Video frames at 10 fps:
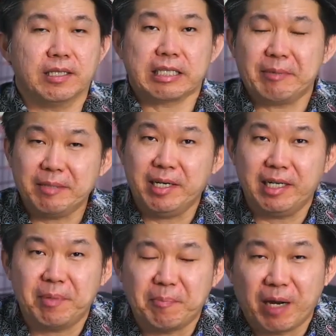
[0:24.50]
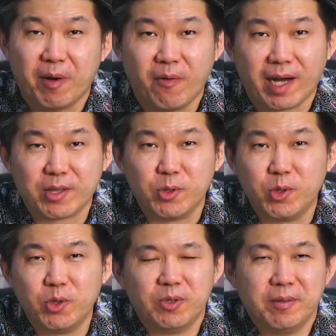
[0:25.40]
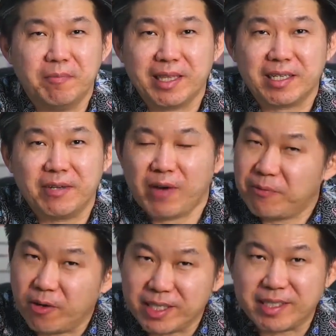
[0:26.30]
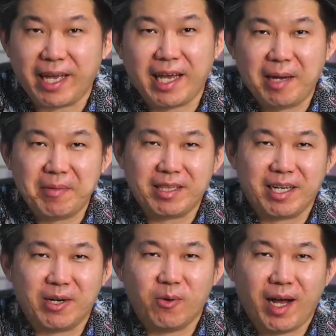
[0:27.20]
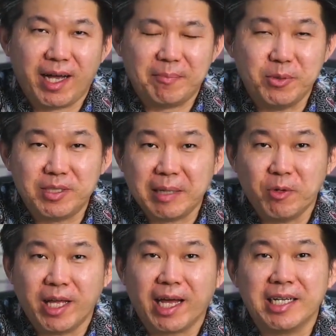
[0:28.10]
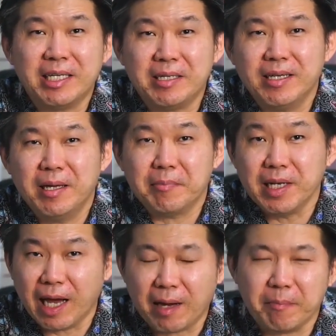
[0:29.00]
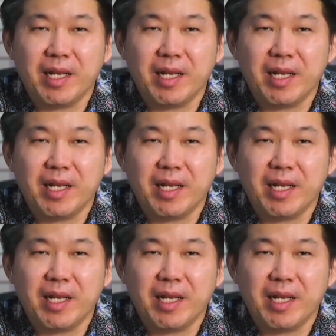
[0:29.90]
Teman-teman, beberapa waktu menteri favorit saya, Menteri Keuangan Bu Sri Mulyani, bilang